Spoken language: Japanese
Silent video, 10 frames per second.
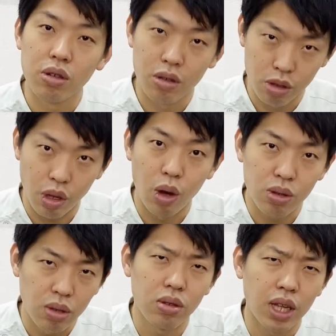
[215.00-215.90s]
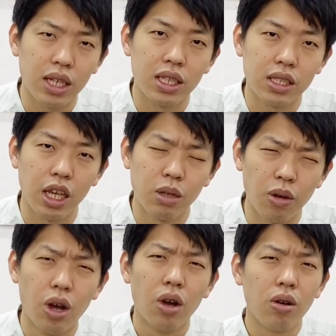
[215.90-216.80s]
ことがほとんどなんですけれど
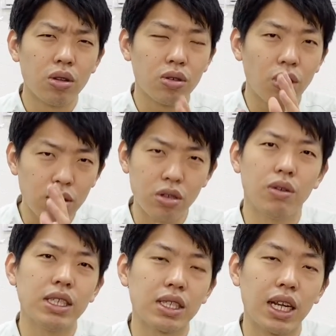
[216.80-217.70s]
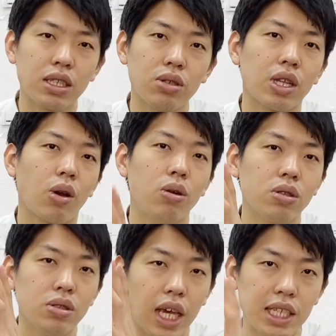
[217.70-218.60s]
も、ほんとごくわずかにそういった骨
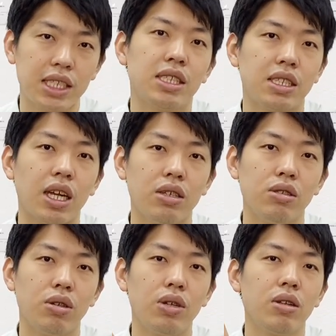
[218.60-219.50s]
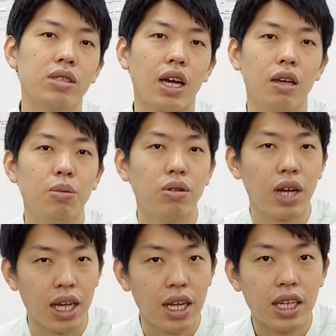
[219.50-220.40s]
壊死っていう骨の細胞
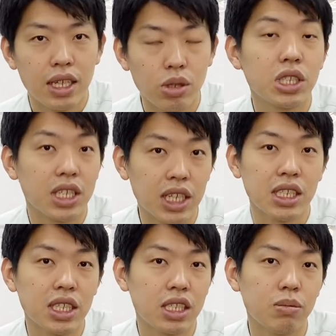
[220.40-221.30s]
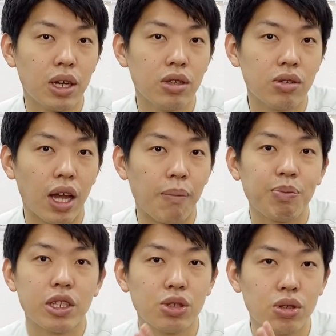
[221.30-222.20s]
が、組織が死んでしまうような
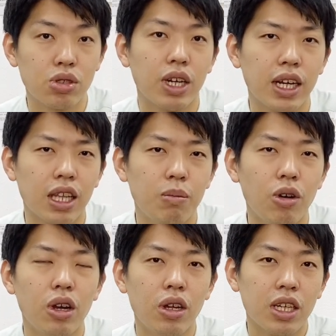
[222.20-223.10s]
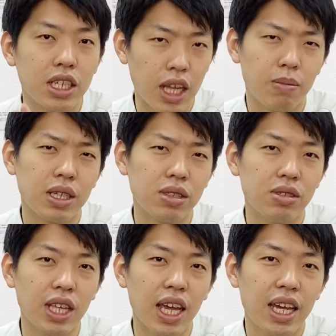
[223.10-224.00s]
症状の方もいてます
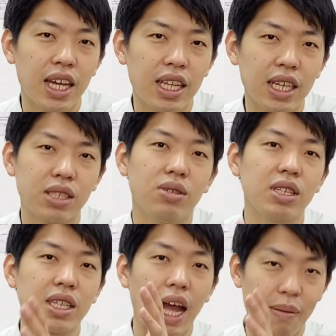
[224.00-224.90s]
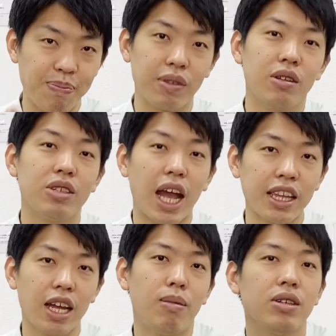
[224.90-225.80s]
ので、だからそういったのに当
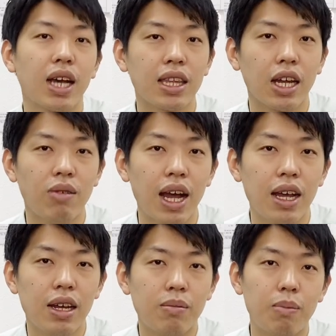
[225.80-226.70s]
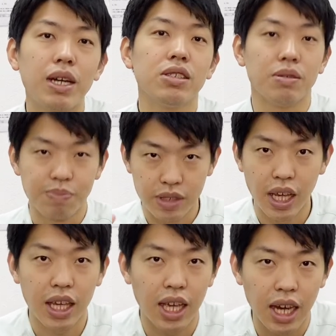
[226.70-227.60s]
てはまる方は、まあ、まず
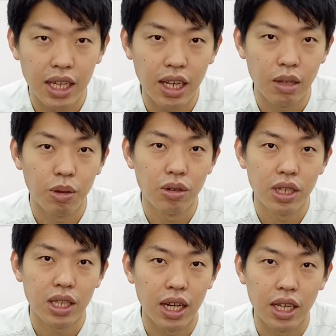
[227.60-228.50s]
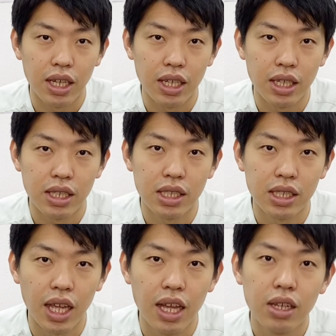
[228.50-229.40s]
整形外科行ったり病院行ったり
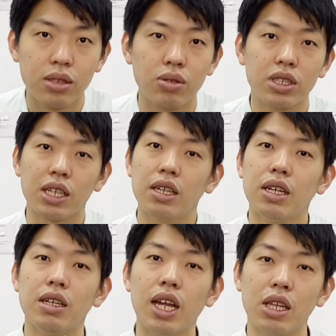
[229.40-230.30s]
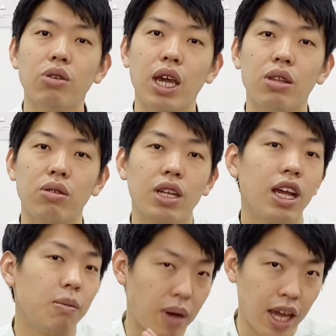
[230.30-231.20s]
して、そういったレントゲン取った
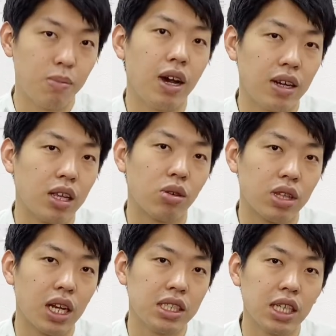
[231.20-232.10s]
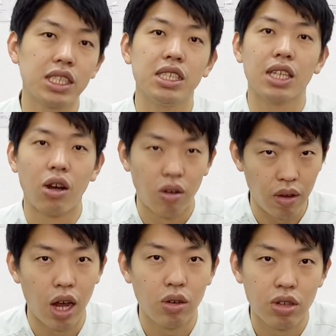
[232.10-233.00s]
り、エムアールアイ 取ったりして診断を
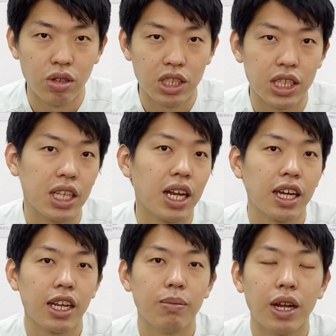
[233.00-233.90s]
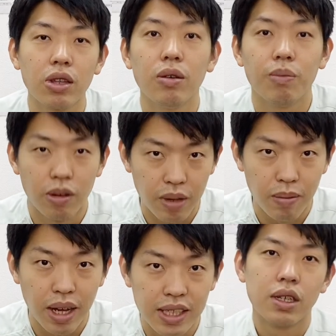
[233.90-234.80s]
仰ぐようにしていただければなと思い
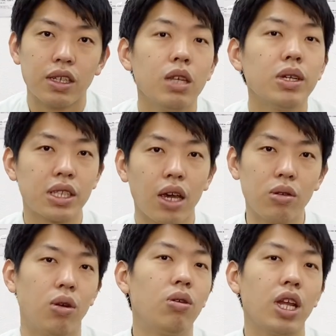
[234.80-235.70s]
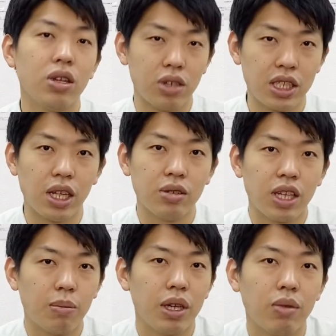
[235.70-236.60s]
ます。では最後の骨による膝の
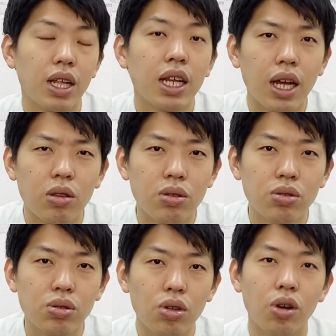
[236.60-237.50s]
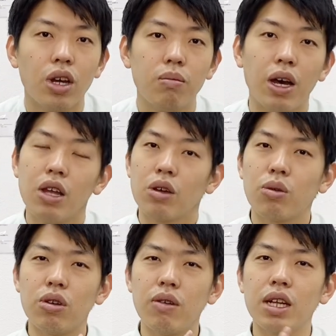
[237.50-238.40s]
痛みは何かというと、まあ、
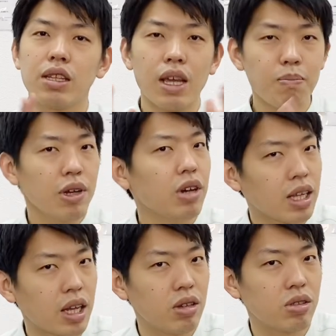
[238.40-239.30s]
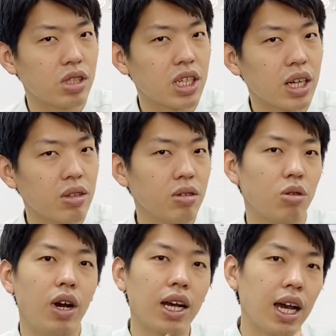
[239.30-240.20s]
これは年配の方よりどちらかという
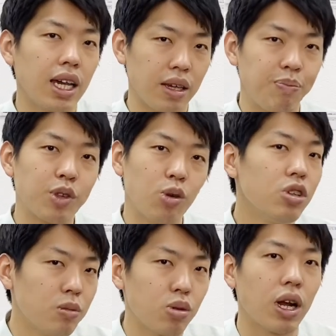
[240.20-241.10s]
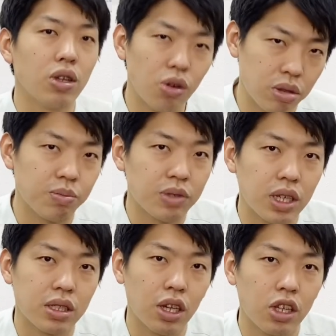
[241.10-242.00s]
と若い子供とかに多いん
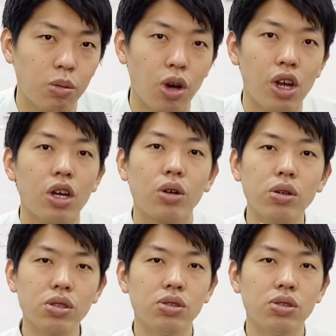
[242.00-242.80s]
ですけども、骨